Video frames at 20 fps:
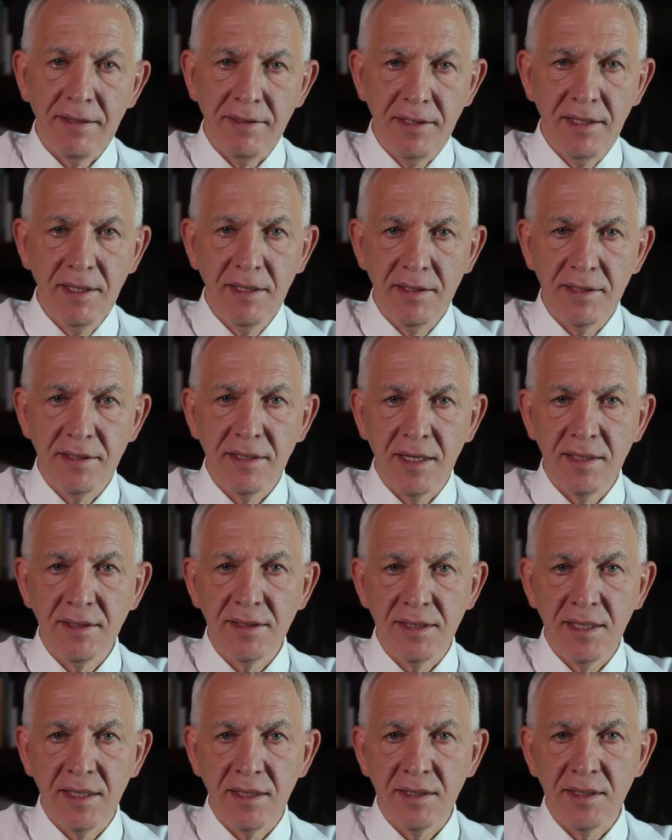делать
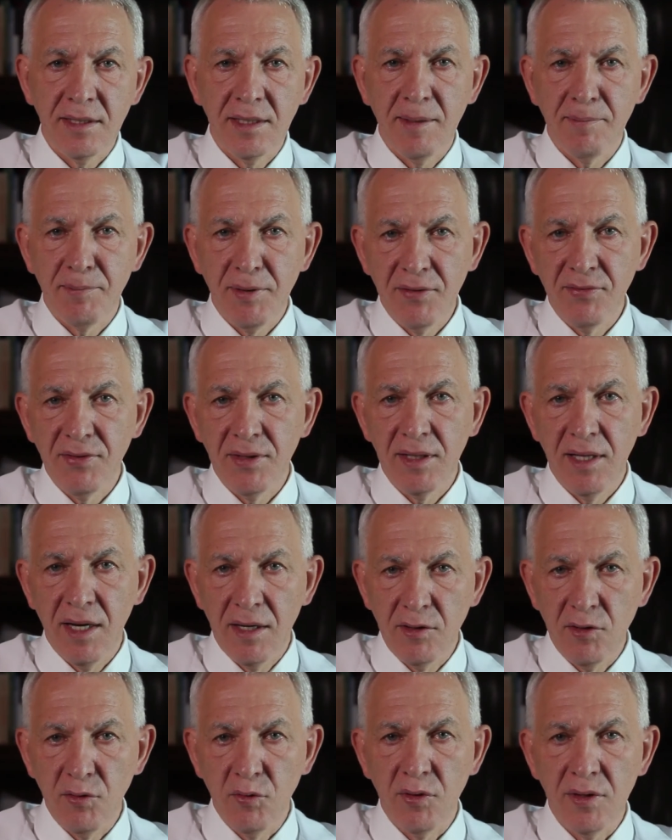акцент на
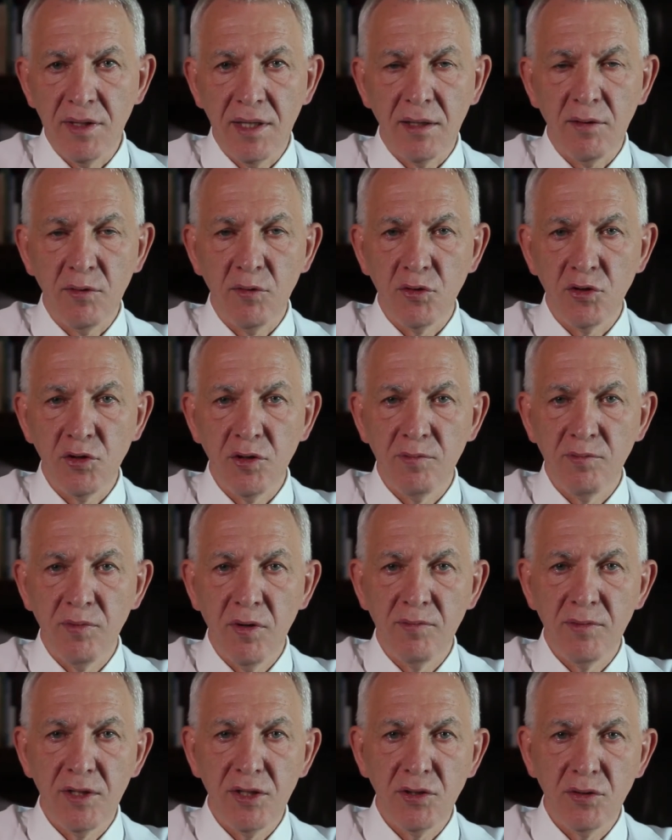профилактику неотложную
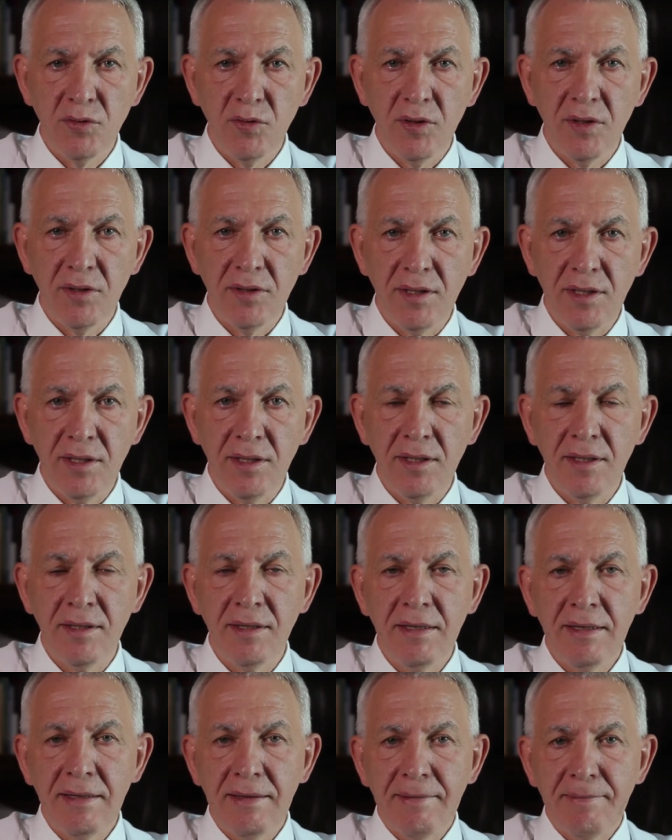помощь, но и
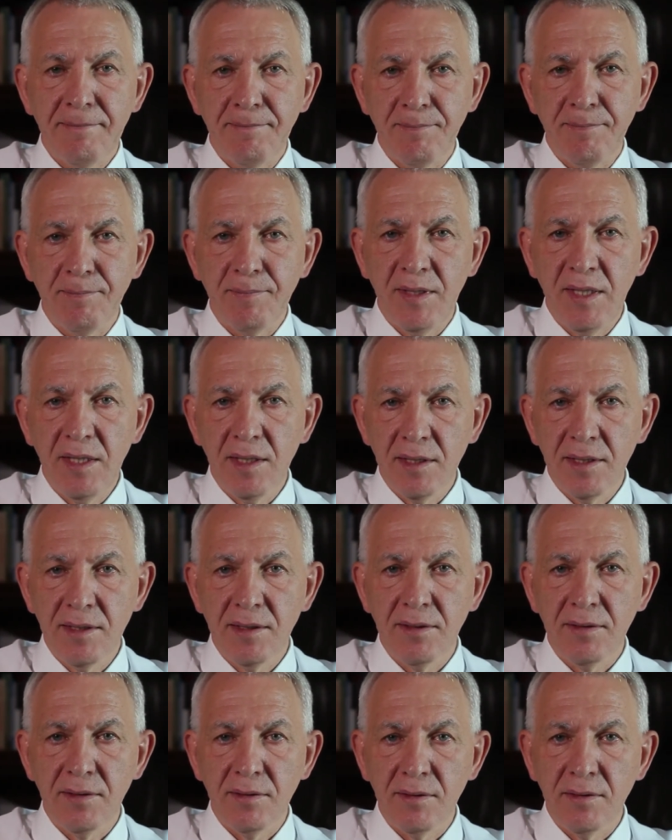
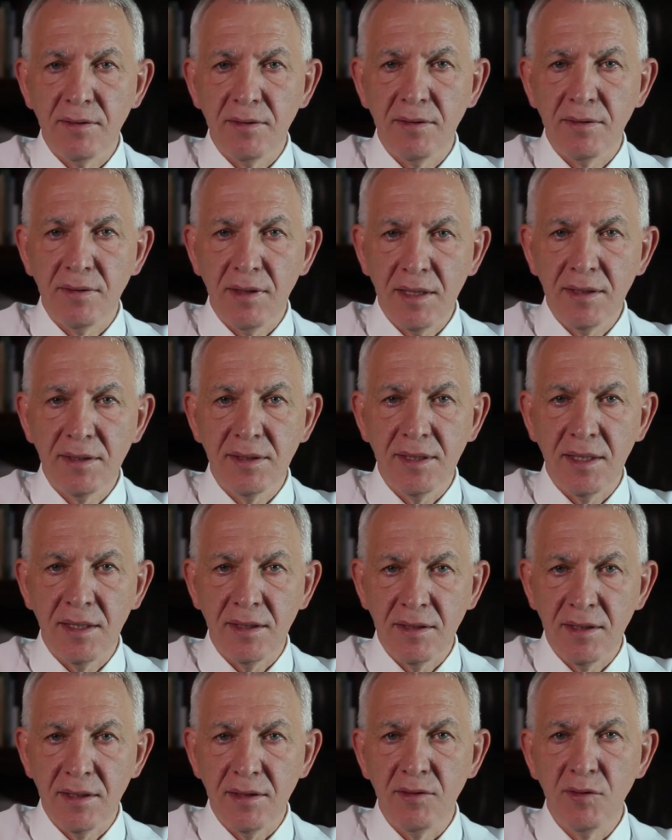делать э,
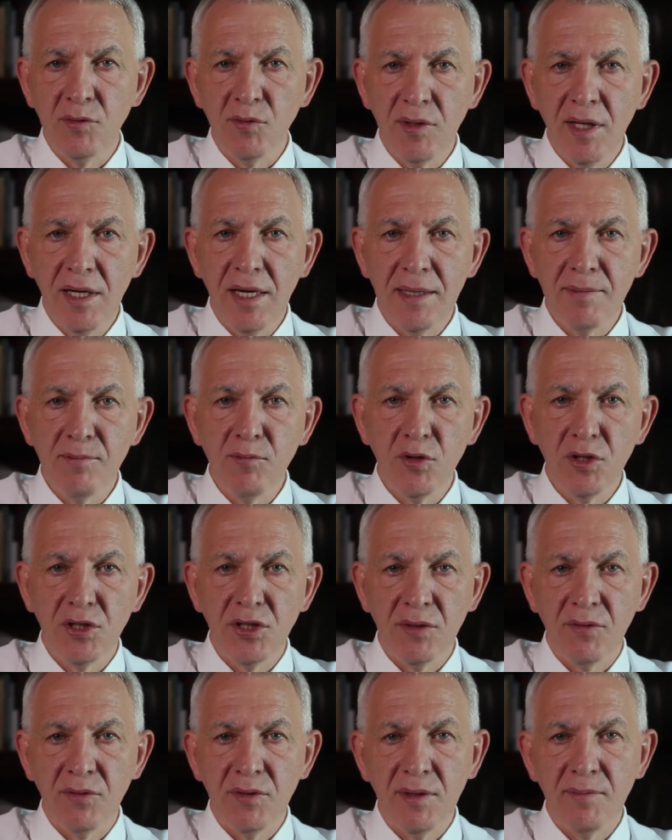акцент и уделять
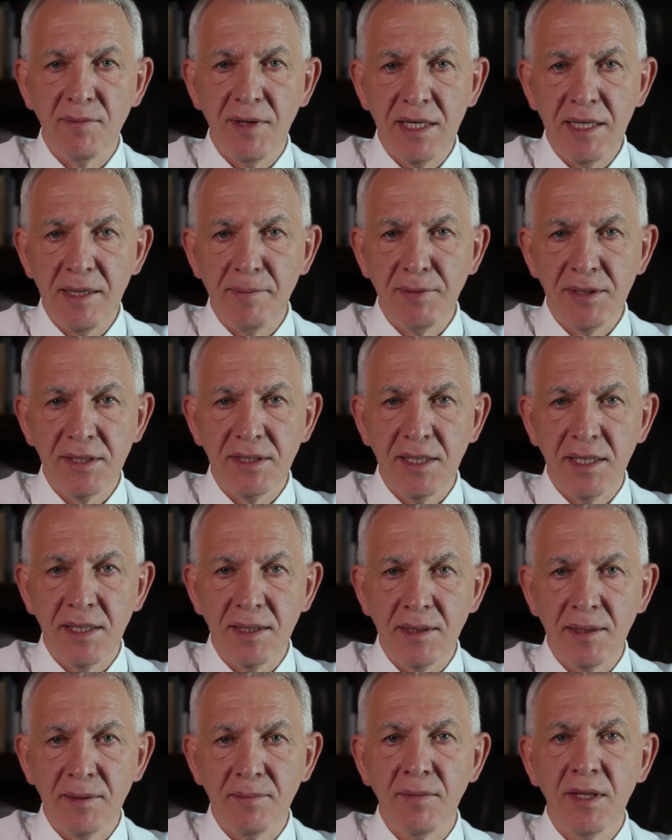больше внимания
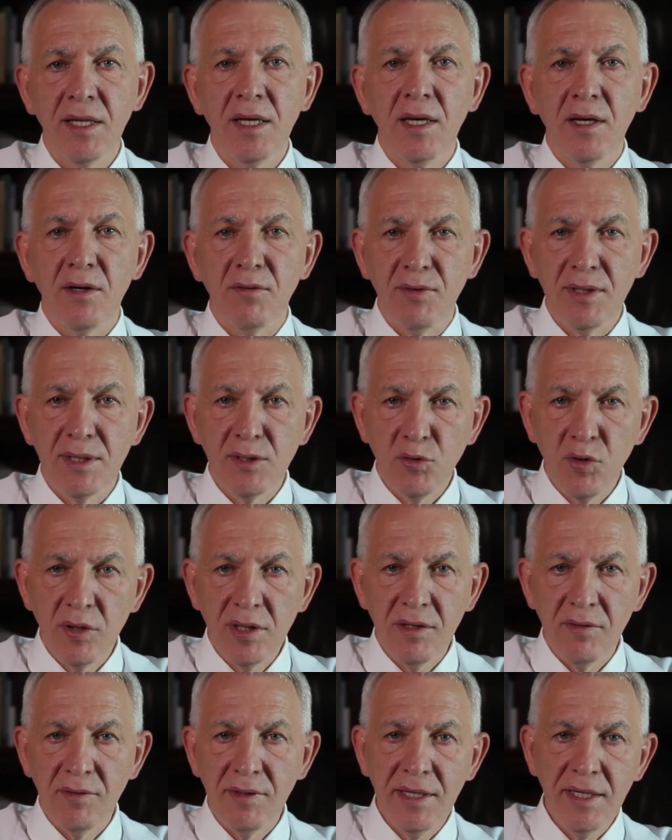пациентам
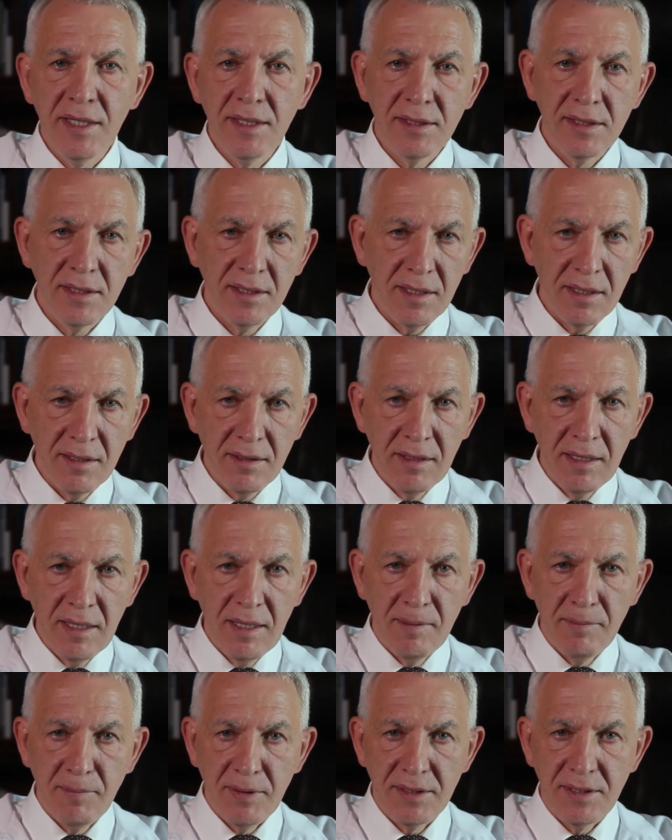высокого риска,
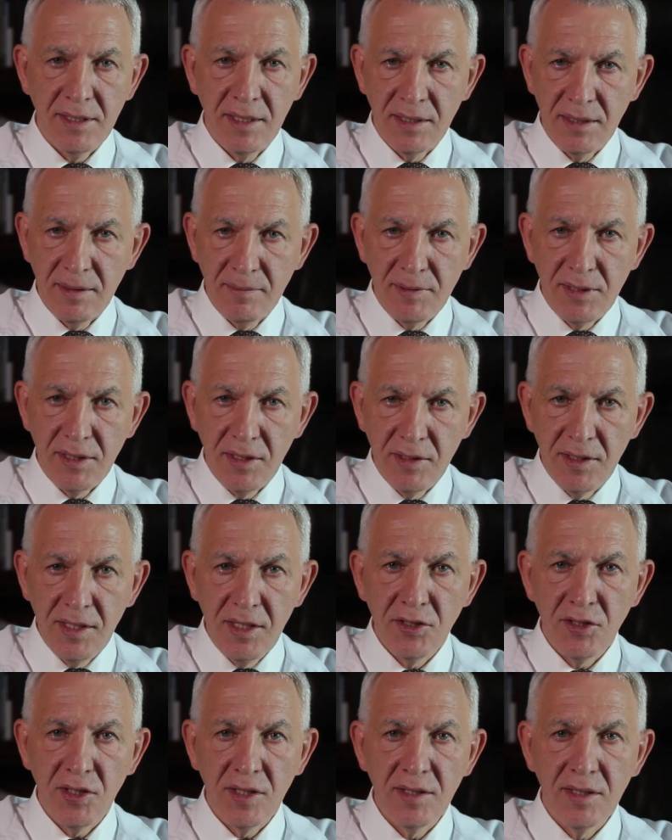пациентам с
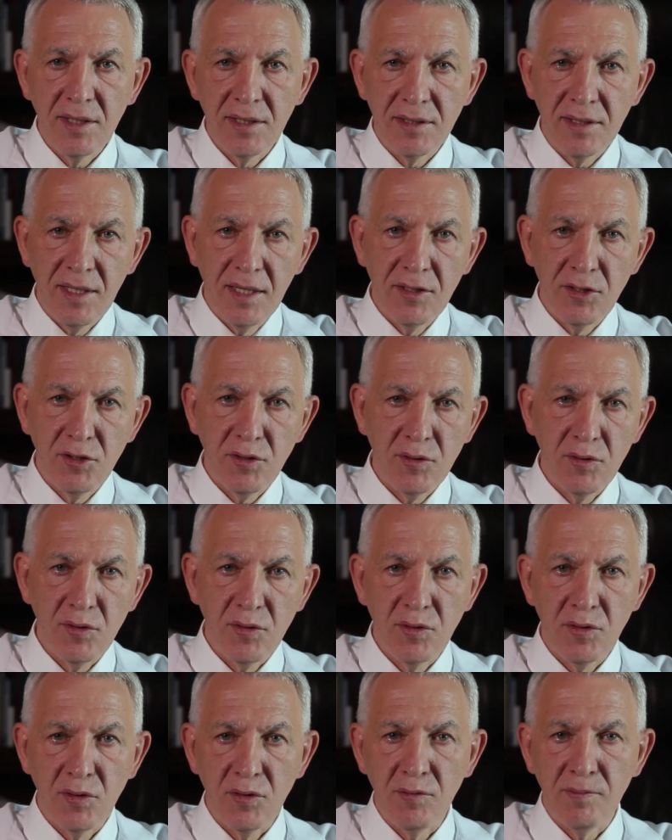сердечной
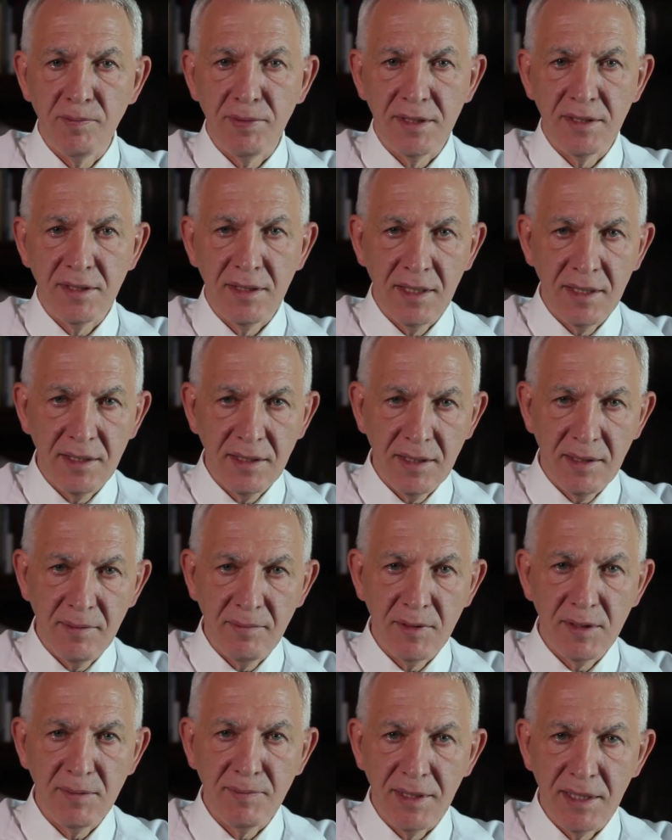недостаточностью,
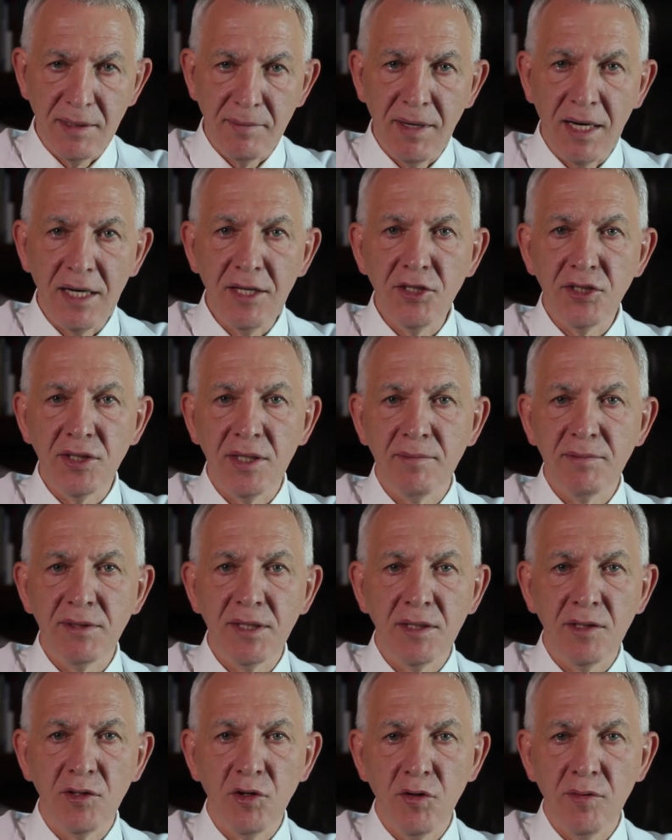пациентам с метаболическим
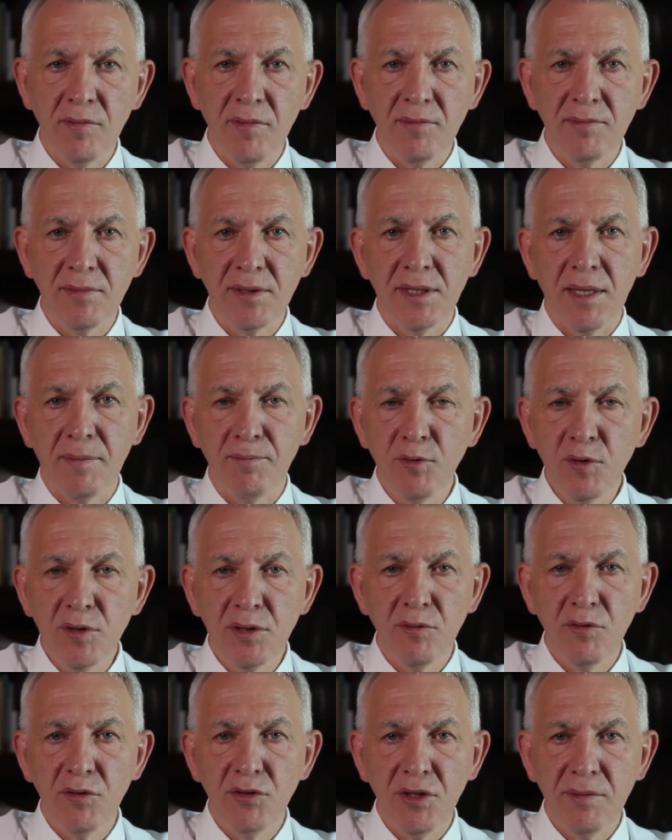синдромом, с
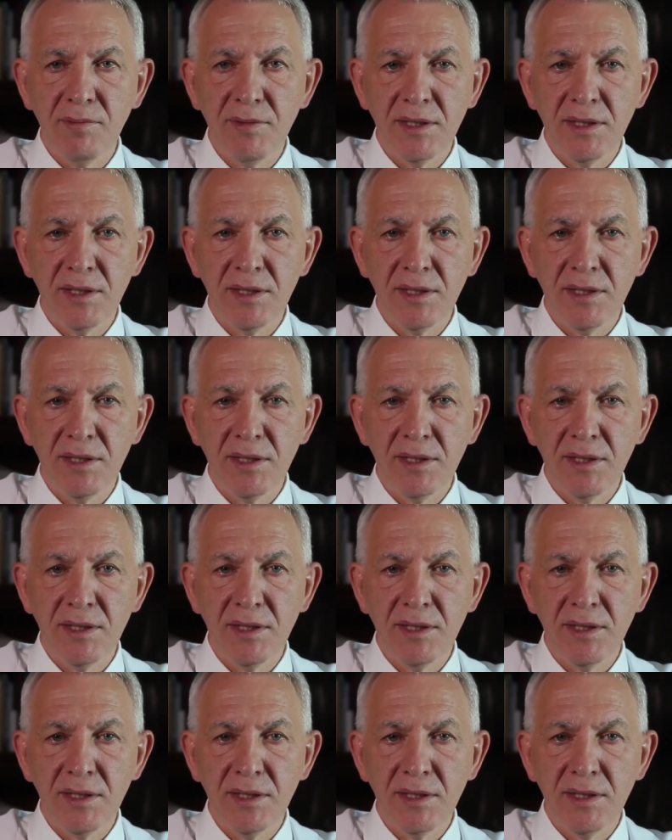сопутствующими